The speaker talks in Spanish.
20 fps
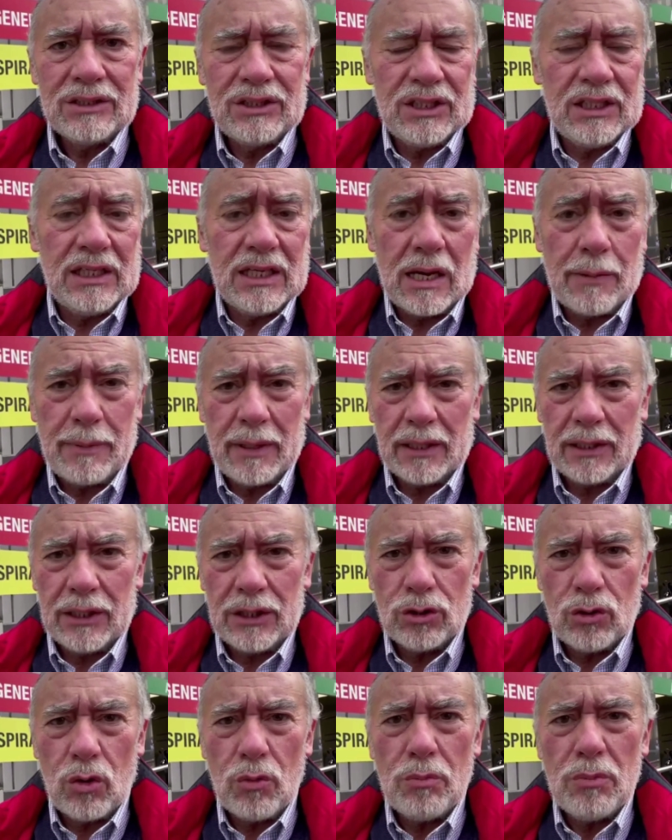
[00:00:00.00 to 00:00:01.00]
Chile ha
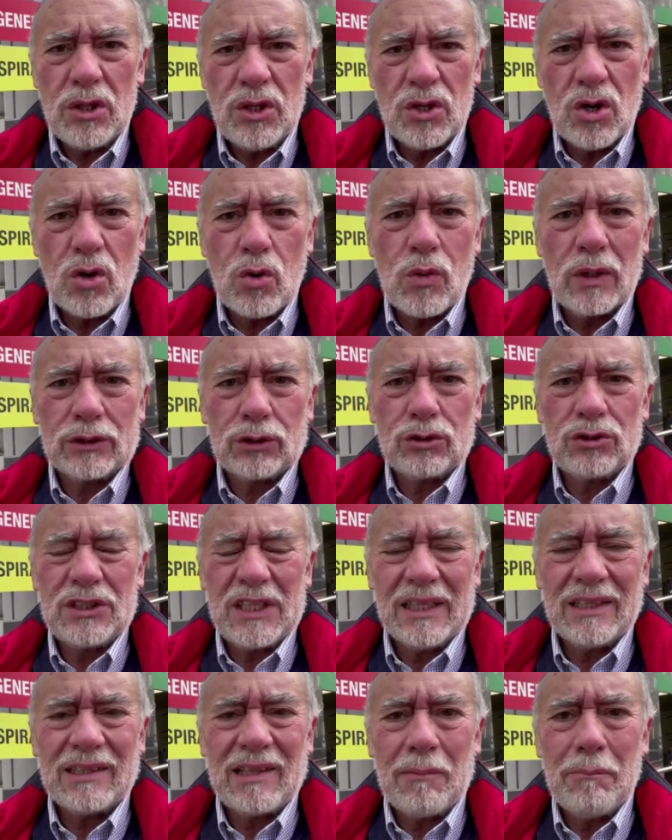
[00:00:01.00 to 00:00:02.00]
perdido
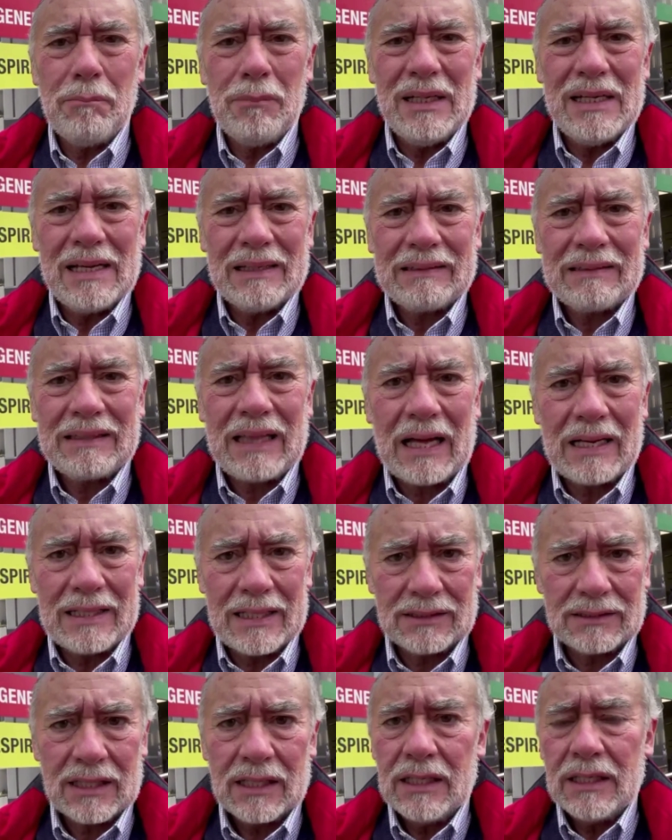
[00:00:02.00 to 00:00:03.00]
1.400.000
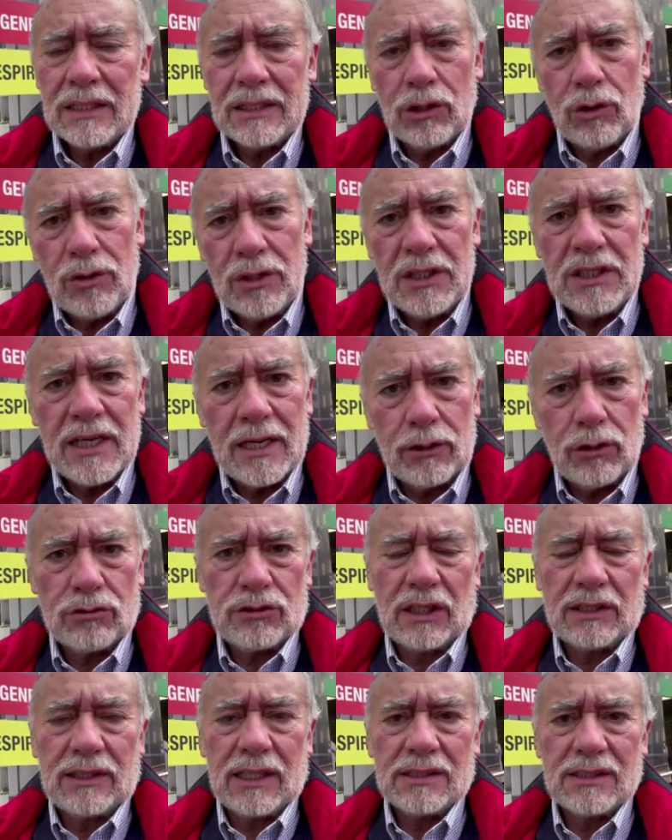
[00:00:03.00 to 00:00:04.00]
hectáreas que hoy día no
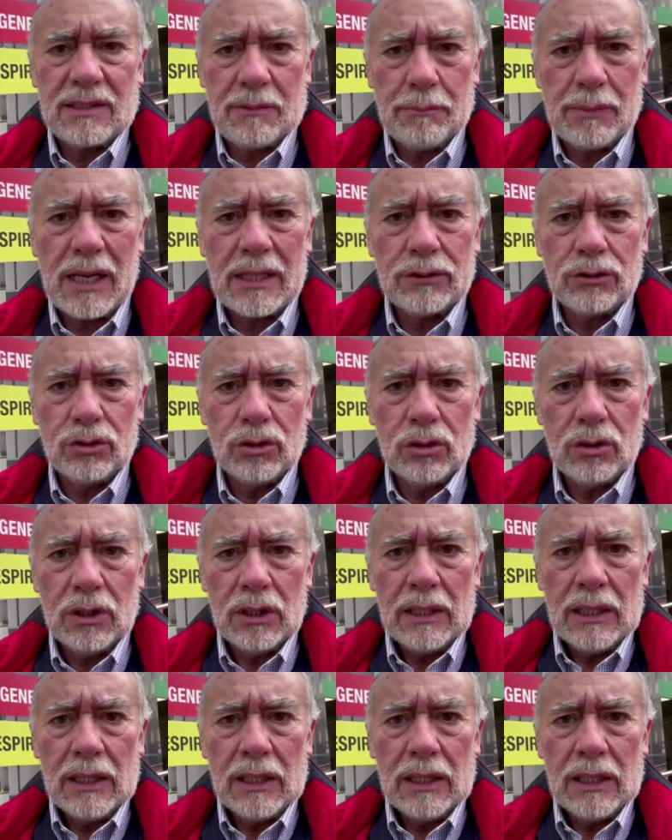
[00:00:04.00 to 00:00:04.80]
se están sembrando.